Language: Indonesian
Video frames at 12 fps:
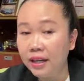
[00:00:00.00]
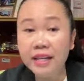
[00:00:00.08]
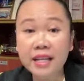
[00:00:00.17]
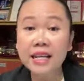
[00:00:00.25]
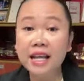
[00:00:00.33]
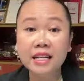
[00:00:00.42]

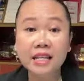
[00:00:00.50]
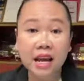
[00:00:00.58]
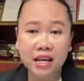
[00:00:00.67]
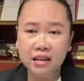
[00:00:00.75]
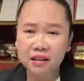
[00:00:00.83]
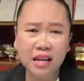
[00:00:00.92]
ini saya tidak
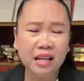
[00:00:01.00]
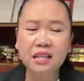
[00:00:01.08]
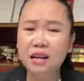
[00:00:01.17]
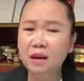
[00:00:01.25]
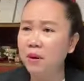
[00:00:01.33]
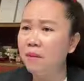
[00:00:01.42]
ingin, saya
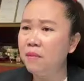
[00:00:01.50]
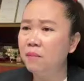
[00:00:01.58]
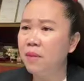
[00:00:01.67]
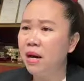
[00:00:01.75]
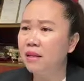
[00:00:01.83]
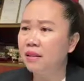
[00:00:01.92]
tidak pernah
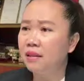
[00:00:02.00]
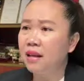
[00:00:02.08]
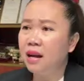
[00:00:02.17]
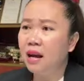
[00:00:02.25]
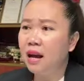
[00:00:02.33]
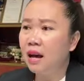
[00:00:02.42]
membahas
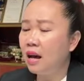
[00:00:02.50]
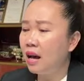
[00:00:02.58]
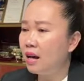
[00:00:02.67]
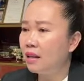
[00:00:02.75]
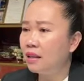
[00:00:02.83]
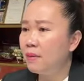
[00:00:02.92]
tentang
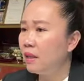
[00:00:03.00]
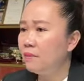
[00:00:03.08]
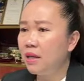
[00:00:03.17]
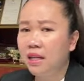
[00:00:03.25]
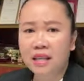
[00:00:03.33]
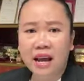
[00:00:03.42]
eh,
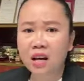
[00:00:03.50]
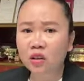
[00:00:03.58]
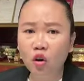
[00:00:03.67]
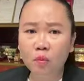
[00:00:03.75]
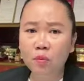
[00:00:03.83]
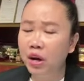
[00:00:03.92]
teman-teman uh, kita yang
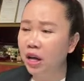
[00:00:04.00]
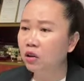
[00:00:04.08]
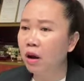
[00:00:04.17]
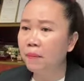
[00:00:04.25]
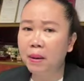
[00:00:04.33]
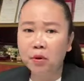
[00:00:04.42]
tomboy atau
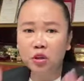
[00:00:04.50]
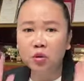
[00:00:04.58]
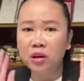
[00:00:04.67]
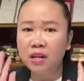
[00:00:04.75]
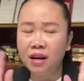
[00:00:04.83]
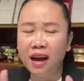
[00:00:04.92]
apapun
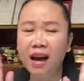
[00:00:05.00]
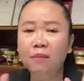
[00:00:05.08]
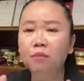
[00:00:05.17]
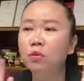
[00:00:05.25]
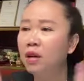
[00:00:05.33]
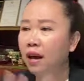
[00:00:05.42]
itu adalah hak
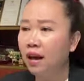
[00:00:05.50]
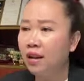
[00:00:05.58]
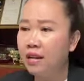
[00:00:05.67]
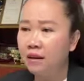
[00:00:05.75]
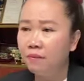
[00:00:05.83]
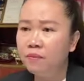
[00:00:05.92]
mutlak
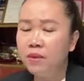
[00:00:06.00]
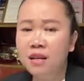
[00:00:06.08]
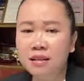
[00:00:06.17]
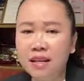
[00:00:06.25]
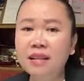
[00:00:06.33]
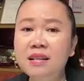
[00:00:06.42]
kalian.
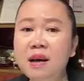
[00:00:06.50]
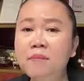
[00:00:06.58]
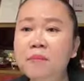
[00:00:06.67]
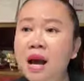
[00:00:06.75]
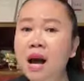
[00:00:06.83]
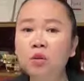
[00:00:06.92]
Saya
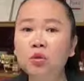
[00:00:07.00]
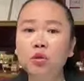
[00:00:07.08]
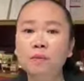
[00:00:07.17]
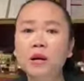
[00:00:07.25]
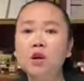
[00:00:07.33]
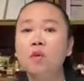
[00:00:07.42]
tidak berhak
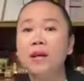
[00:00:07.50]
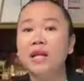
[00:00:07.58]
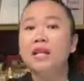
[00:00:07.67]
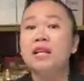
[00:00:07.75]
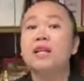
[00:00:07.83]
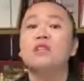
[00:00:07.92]
untuk
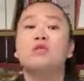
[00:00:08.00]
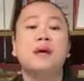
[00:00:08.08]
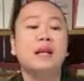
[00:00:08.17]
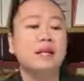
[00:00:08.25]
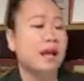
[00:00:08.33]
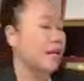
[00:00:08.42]
mengkomeni kehidupan